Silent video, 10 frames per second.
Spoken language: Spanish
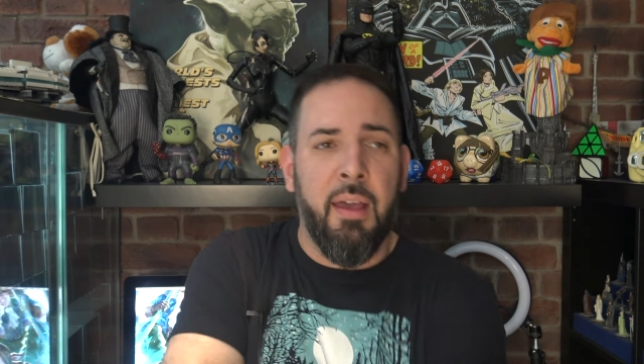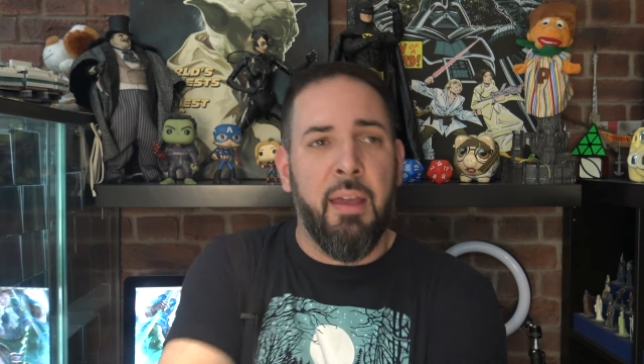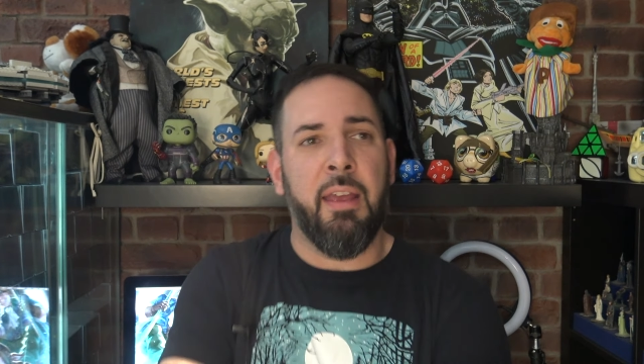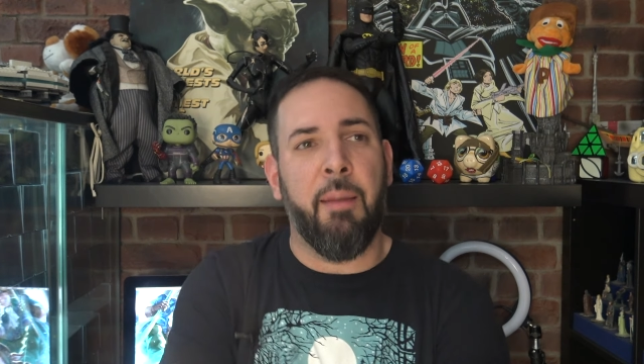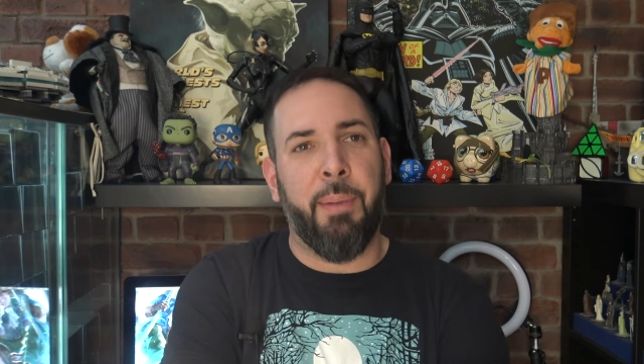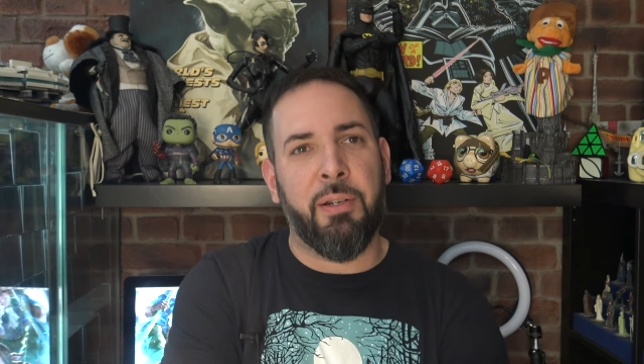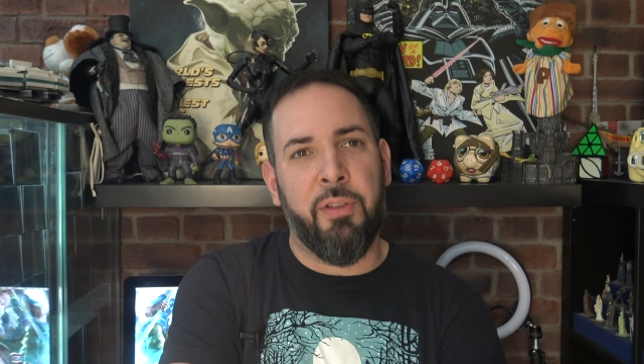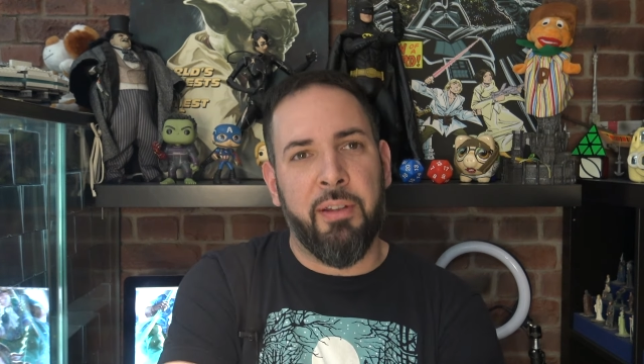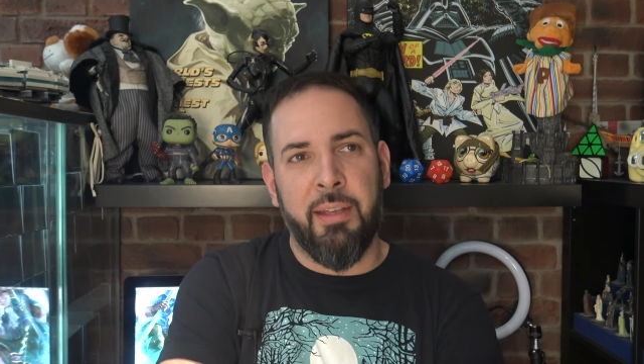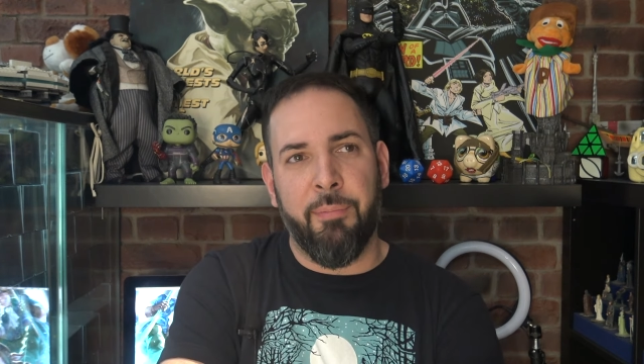y el paso
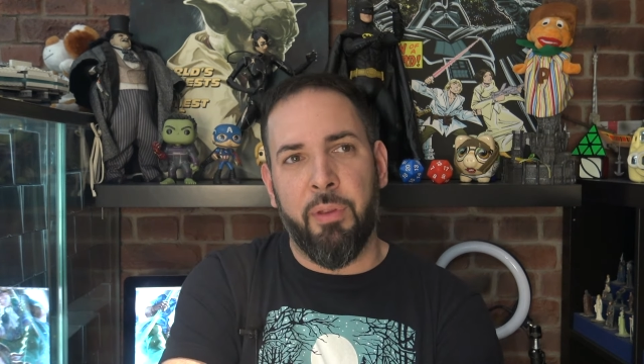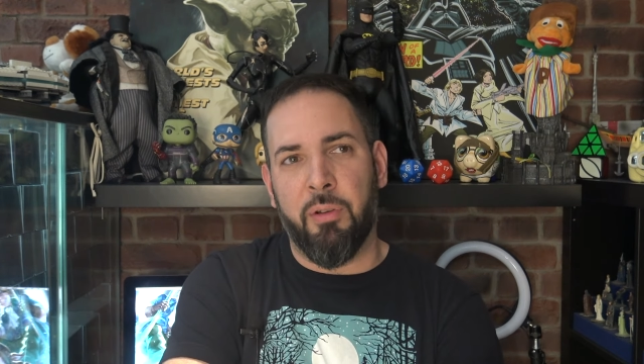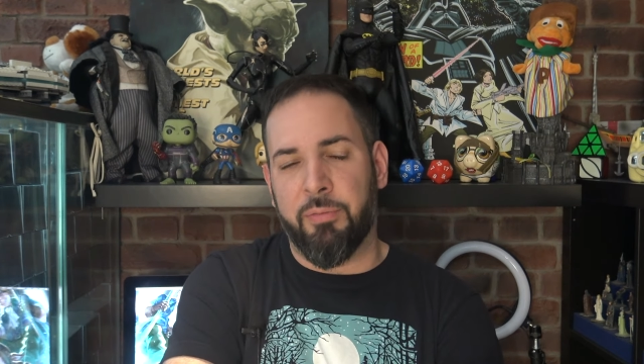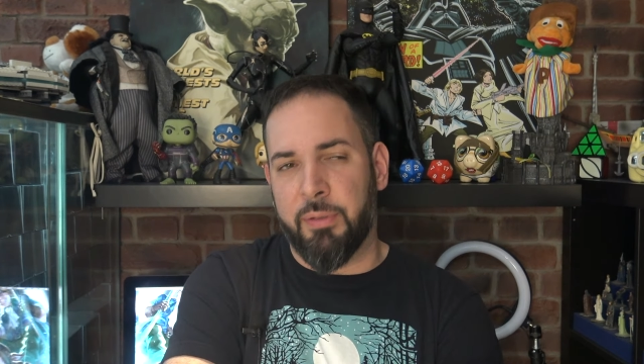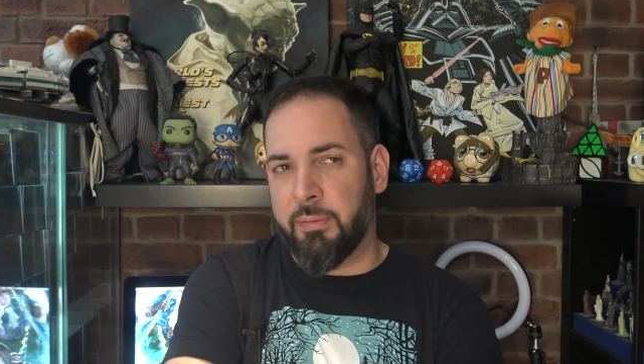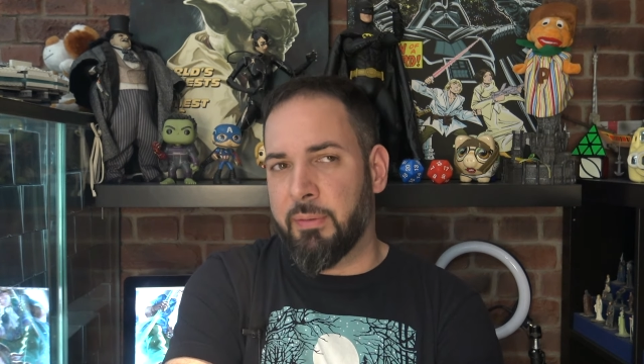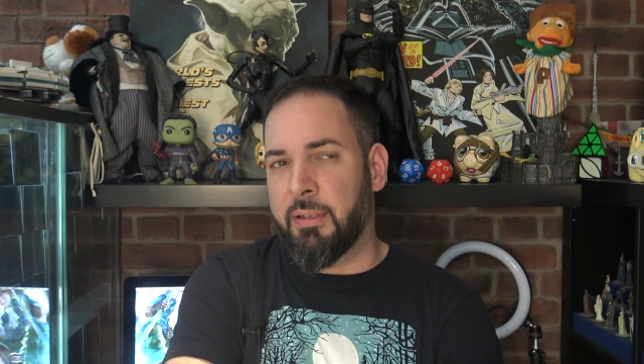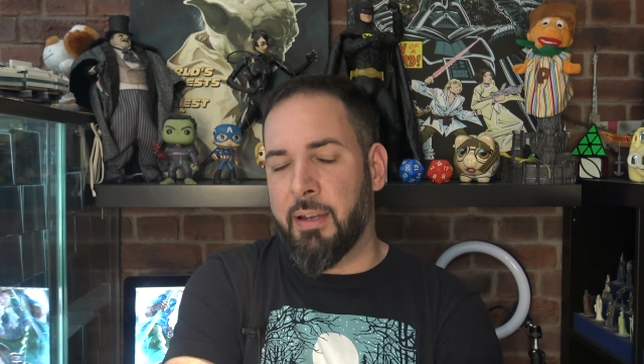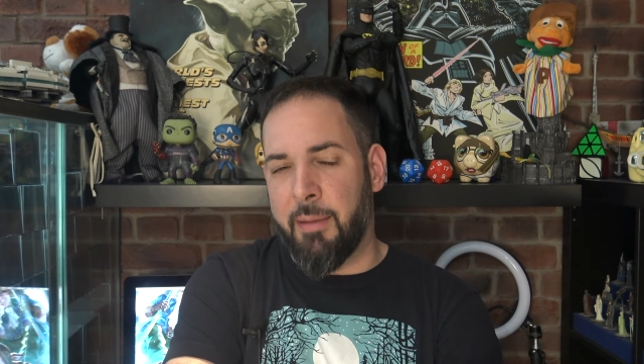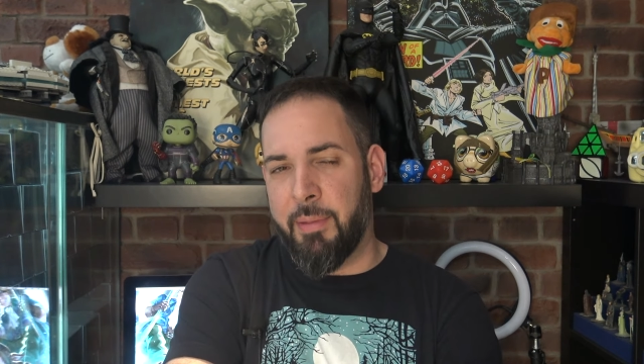del tiempo, digo, pues,
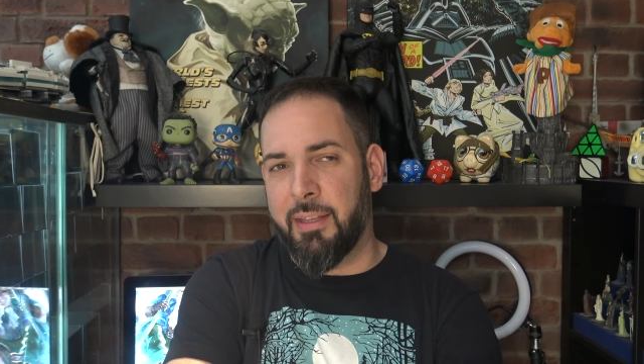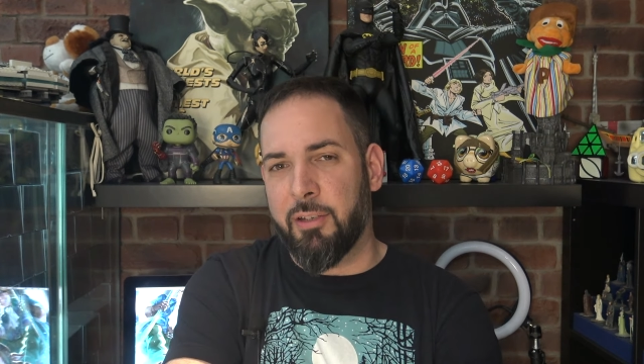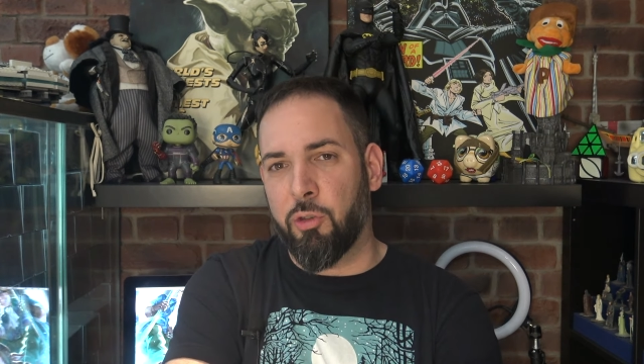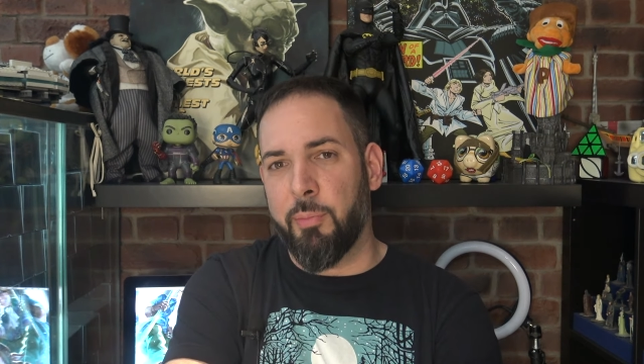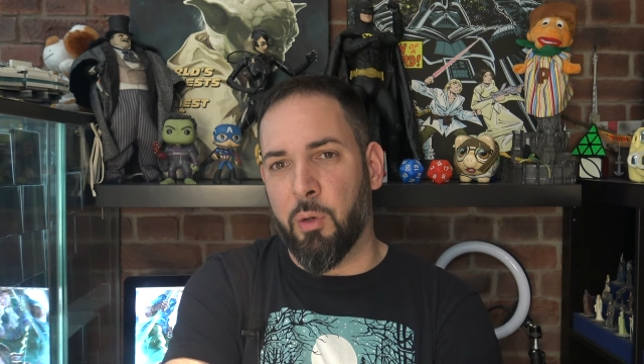realmente esto